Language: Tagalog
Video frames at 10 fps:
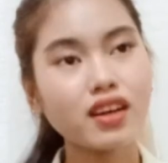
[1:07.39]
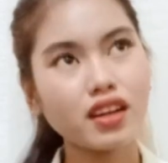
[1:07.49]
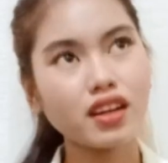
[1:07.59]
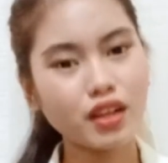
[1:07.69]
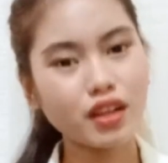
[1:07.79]

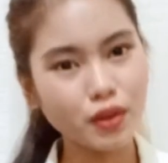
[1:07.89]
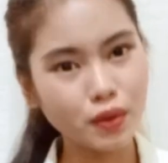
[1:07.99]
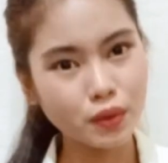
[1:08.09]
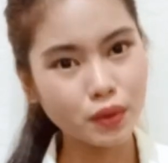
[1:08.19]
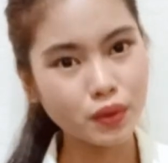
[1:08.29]
les
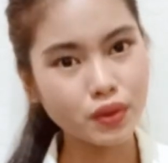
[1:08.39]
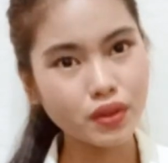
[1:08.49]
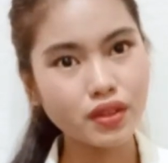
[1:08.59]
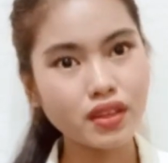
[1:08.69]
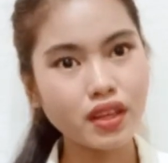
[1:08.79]
clouds,
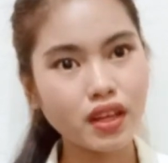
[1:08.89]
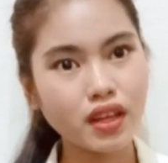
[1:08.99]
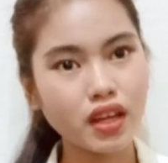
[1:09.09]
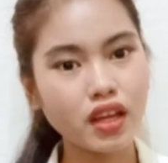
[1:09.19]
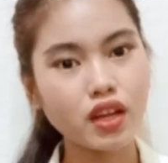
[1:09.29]

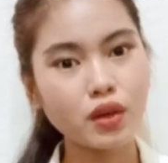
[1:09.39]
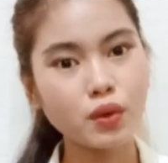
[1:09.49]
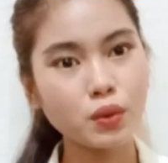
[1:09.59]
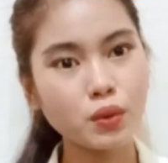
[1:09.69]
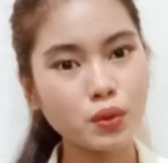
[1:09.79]
eh, Le
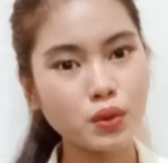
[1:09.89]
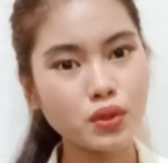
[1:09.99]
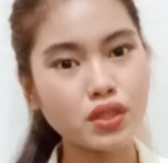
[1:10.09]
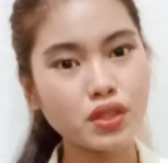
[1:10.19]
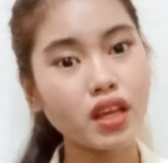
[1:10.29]

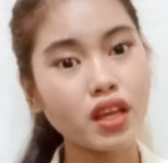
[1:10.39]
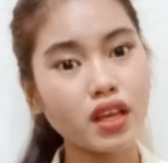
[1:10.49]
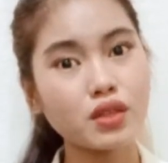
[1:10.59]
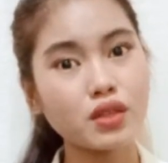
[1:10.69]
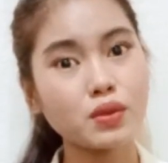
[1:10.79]

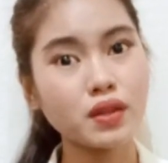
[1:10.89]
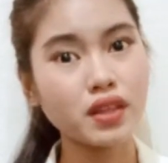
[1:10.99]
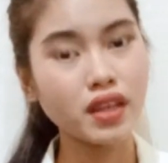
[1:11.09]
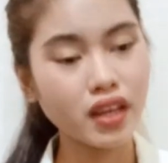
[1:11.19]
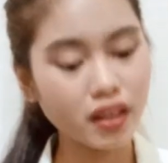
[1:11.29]
de
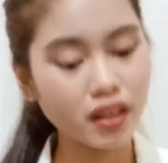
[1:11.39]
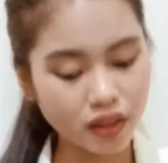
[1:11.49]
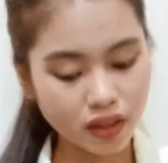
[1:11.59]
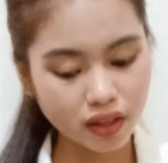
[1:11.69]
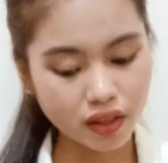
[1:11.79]
Soulier.
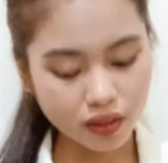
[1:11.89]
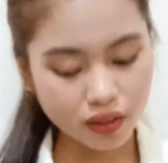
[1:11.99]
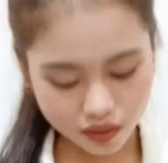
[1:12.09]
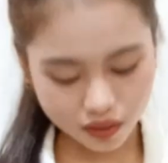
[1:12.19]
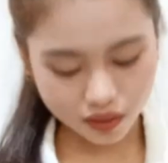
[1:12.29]

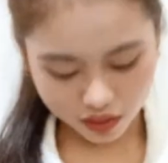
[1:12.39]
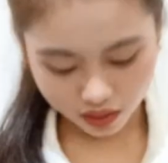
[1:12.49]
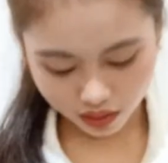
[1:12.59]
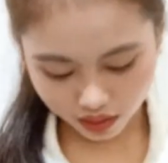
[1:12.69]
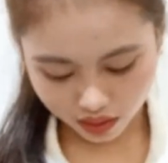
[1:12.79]

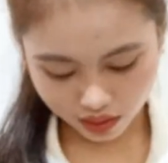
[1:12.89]
Mm.